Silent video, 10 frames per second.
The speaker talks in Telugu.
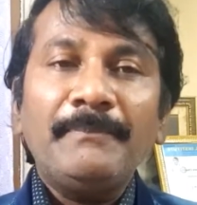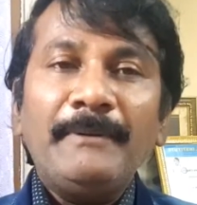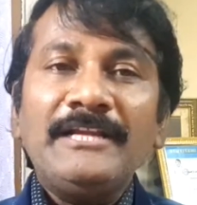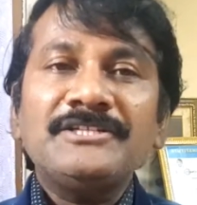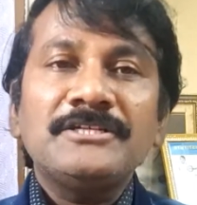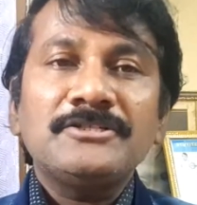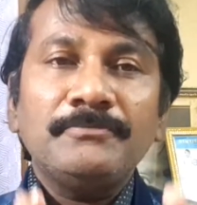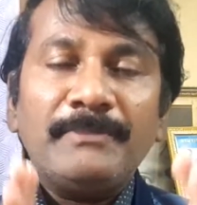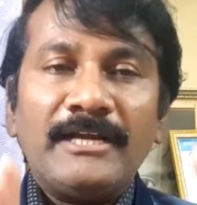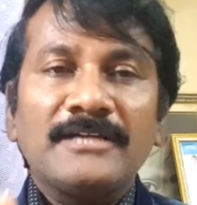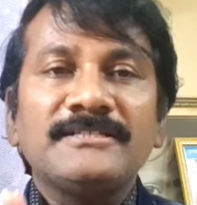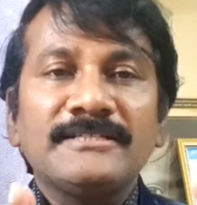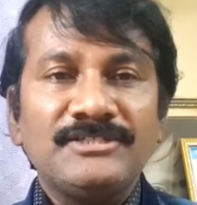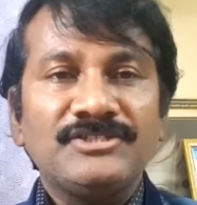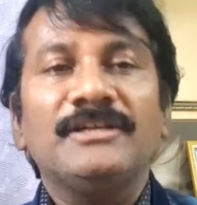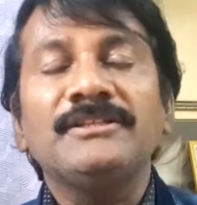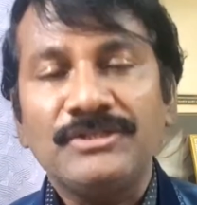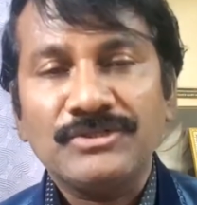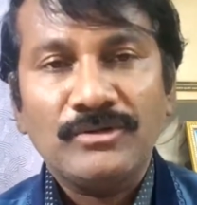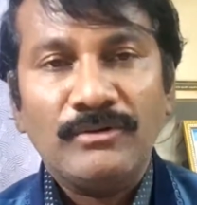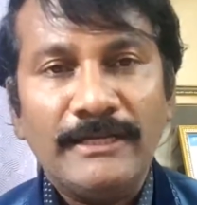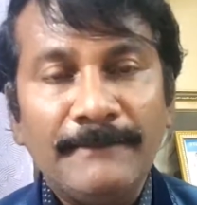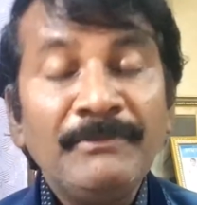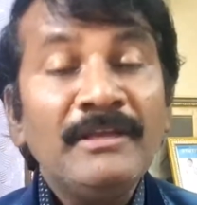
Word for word: ప్రిడిక్షన్స్ ప్రికాషన్స్ ఖచ్చితంగా తీసుకోవాలి